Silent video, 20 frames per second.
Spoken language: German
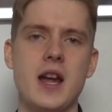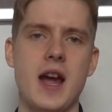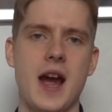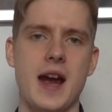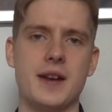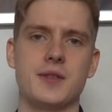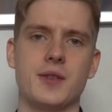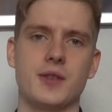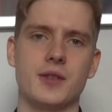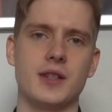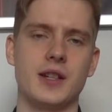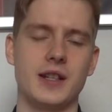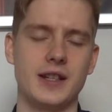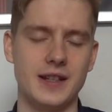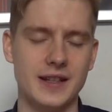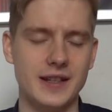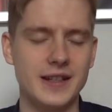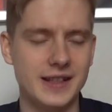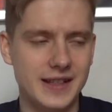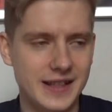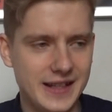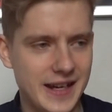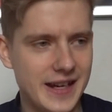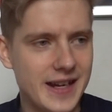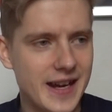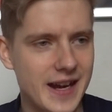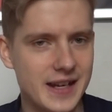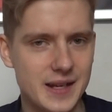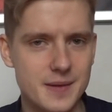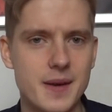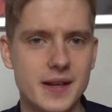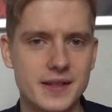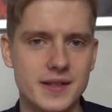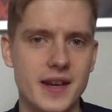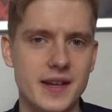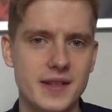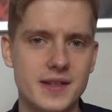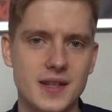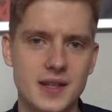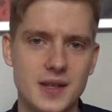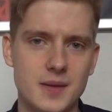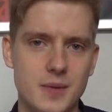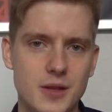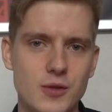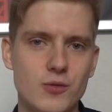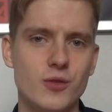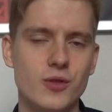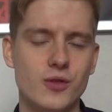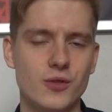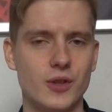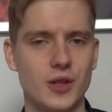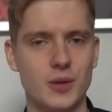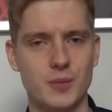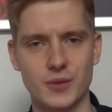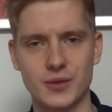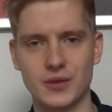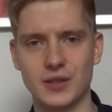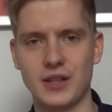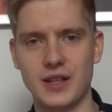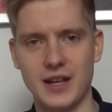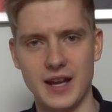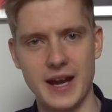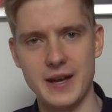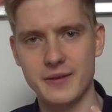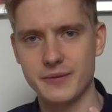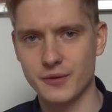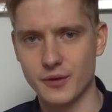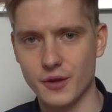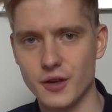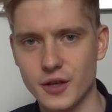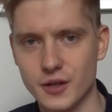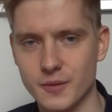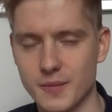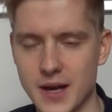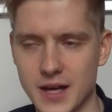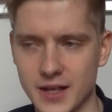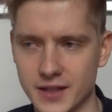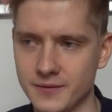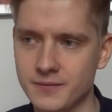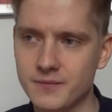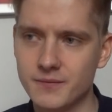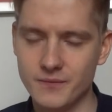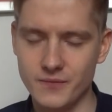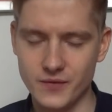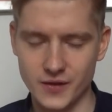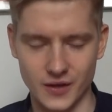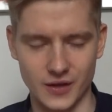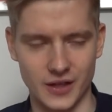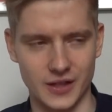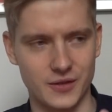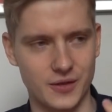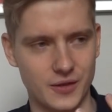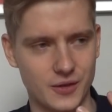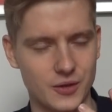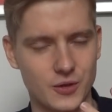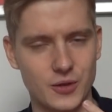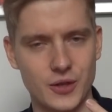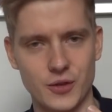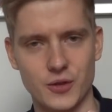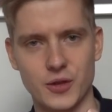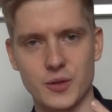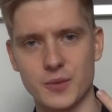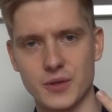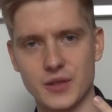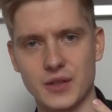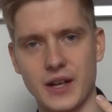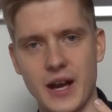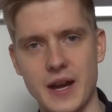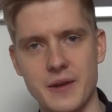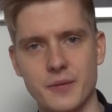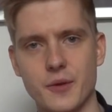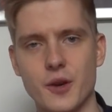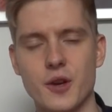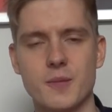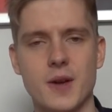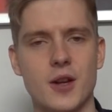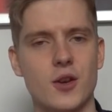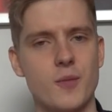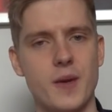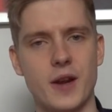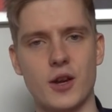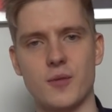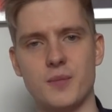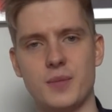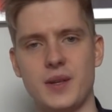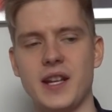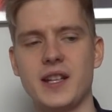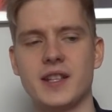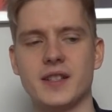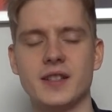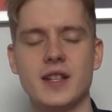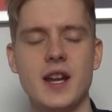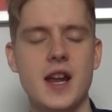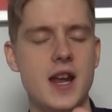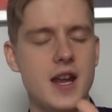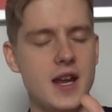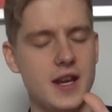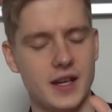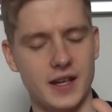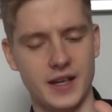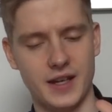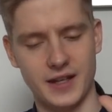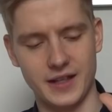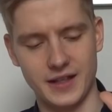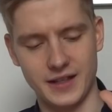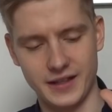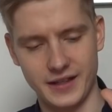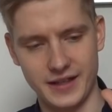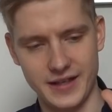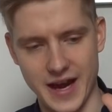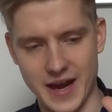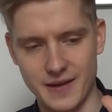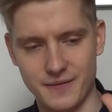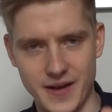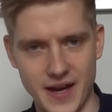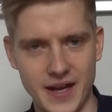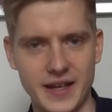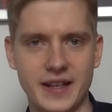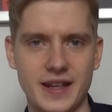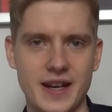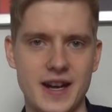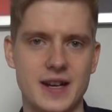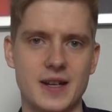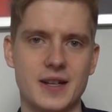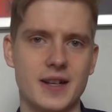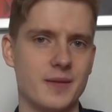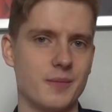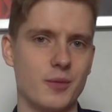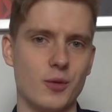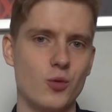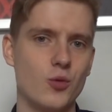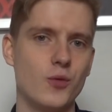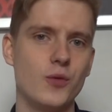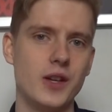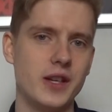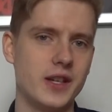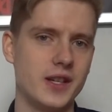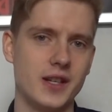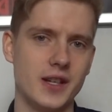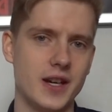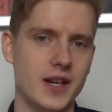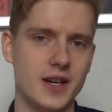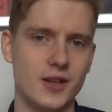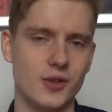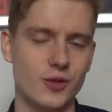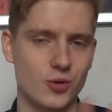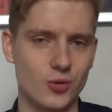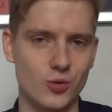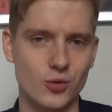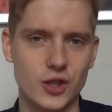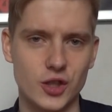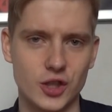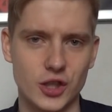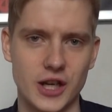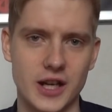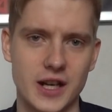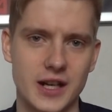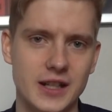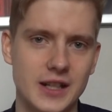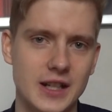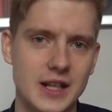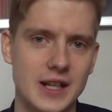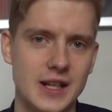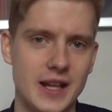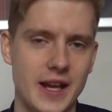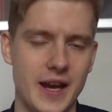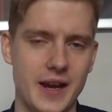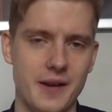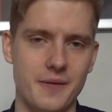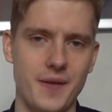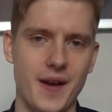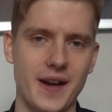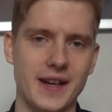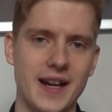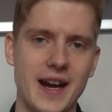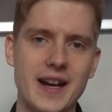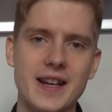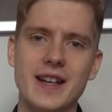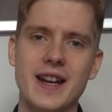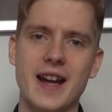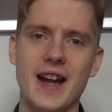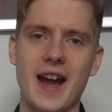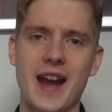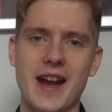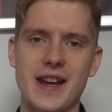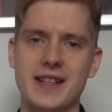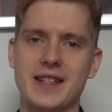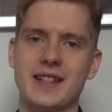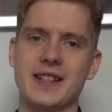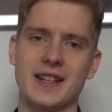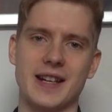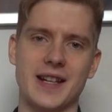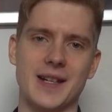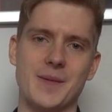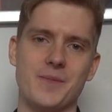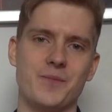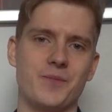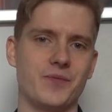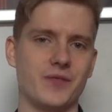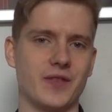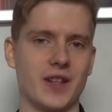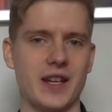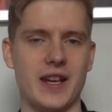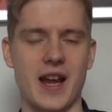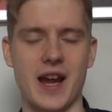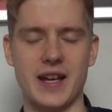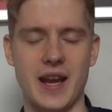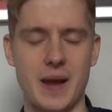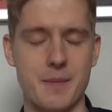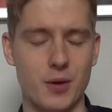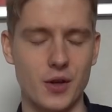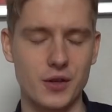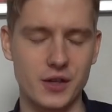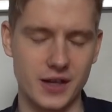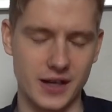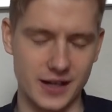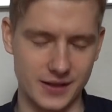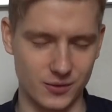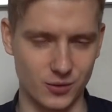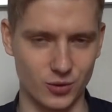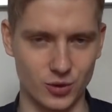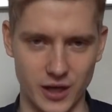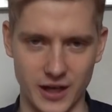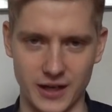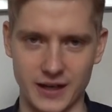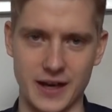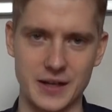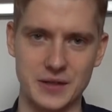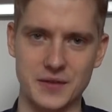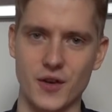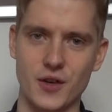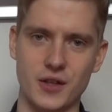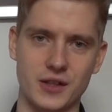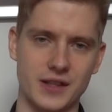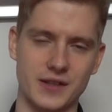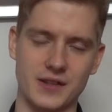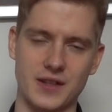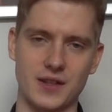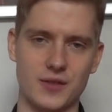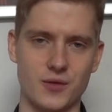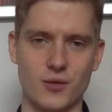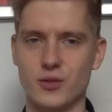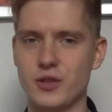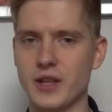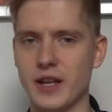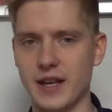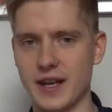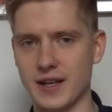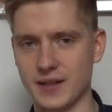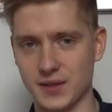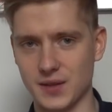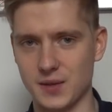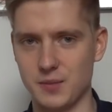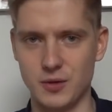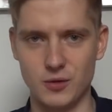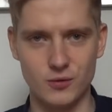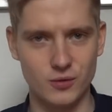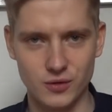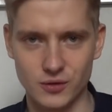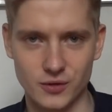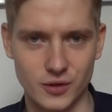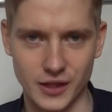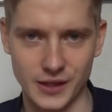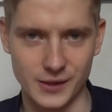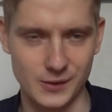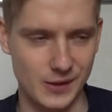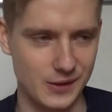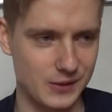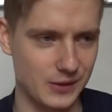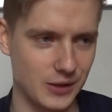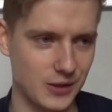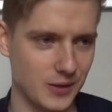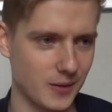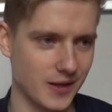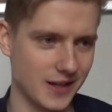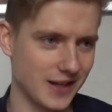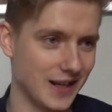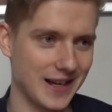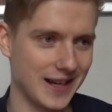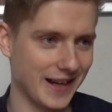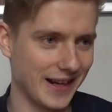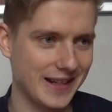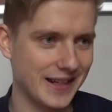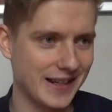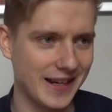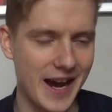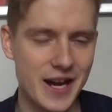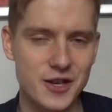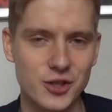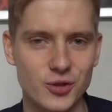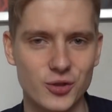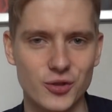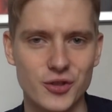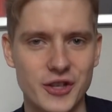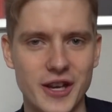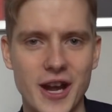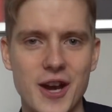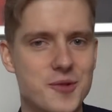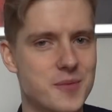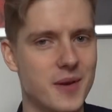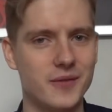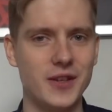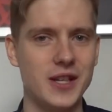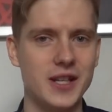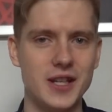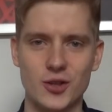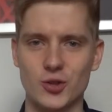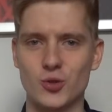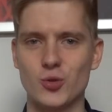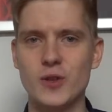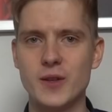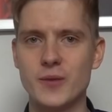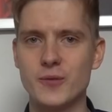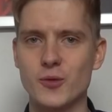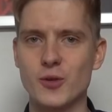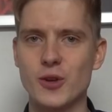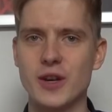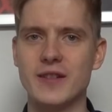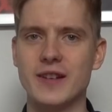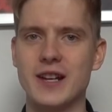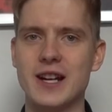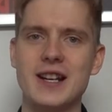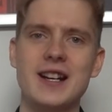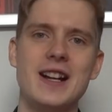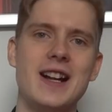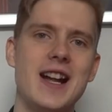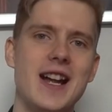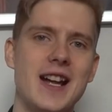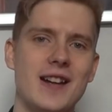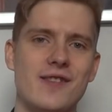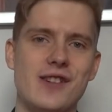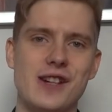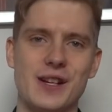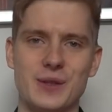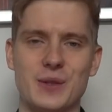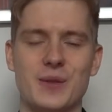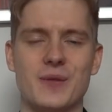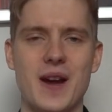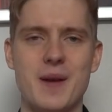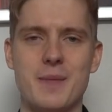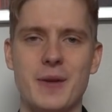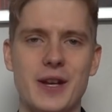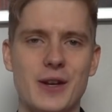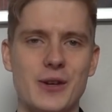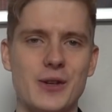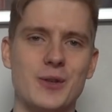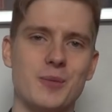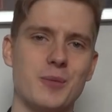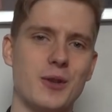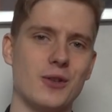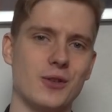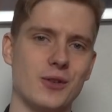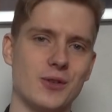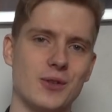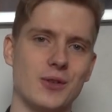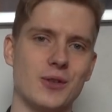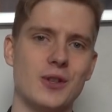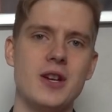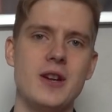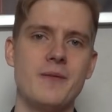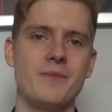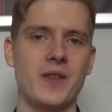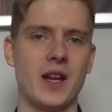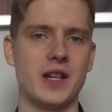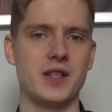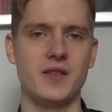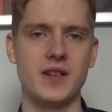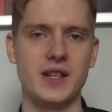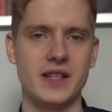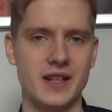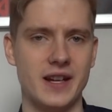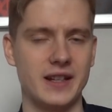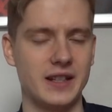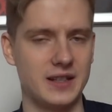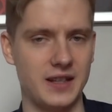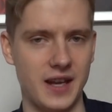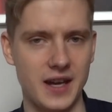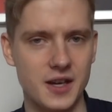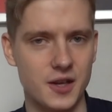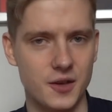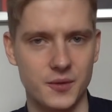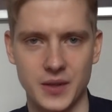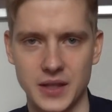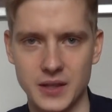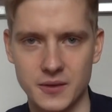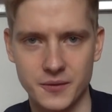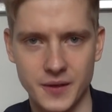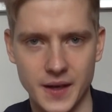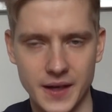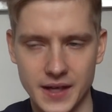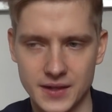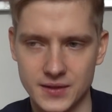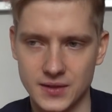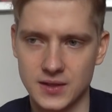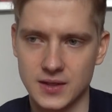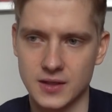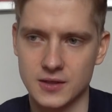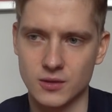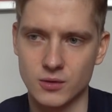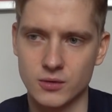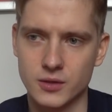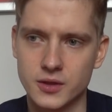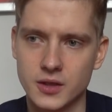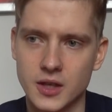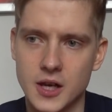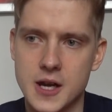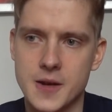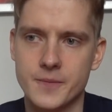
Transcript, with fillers: Also die gehen halt immer 60 Minuten und ich musste drei Folgen machen oh, Entschuldigung, ich musste drei Folgen machen, um meinen kompletten äh, ja, Werdegang beruflicher und schulischer äh, Vergangenheit ähm, ja, in einen Podcast zu stecken. Also wirklich, das geht so 180 Minuten oder so. Also ich rede drei Stunden darüber, wie ich in der Schule früher war, wie das so war mit der Ausbildung und so. Also wie gesagt, ich denke auf jeden Fall, dass sich das lohnt.